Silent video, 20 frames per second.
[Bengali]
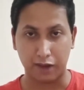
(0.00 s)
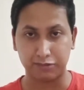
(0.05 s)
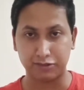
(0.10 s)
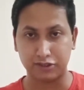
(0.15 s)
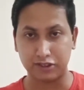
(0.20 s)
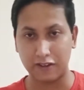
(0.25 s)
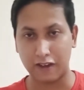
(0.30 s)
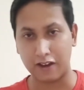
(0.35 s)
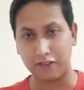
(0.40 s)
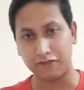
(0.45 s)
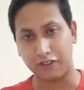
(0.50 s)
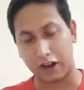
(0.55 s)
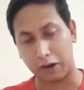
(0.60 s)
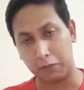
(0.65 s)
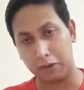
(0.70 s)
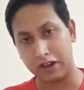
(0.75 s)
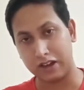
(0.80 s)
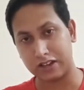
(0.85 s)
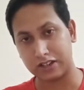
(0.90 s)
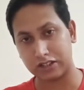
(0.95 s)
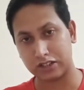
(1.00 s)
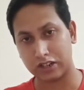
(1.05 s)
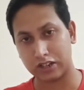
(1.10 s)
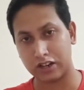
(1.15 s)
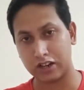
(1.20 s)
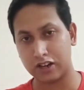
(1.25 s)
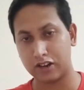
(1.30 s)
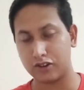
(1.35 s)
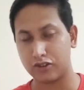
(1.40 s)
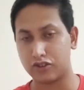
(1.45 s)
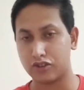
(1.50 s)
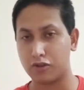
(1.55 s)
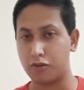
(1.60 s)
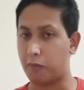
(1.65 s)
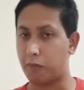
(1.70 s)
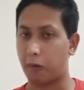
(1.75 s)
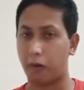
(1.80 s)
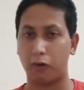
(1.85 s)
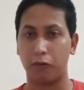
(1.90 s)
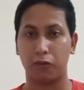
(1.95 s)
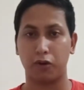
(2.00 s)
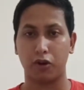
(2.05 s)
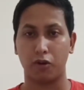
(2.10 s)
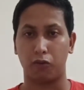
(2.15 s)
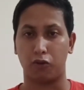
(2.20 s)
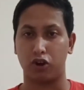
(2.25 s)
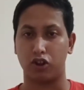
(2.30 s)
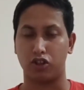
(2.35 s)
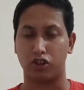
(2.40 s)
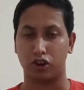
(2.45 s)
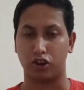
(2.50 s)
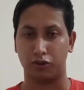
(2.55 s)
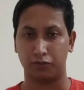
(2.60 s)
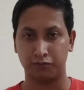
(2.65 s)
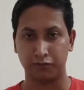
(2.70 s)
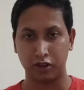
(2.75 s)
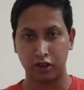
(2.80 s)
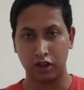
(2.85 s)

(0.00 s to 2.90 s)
আফটিং অ্যান্ড ফার্মেন্টেশনের হচ্ছে উপরে বলছিল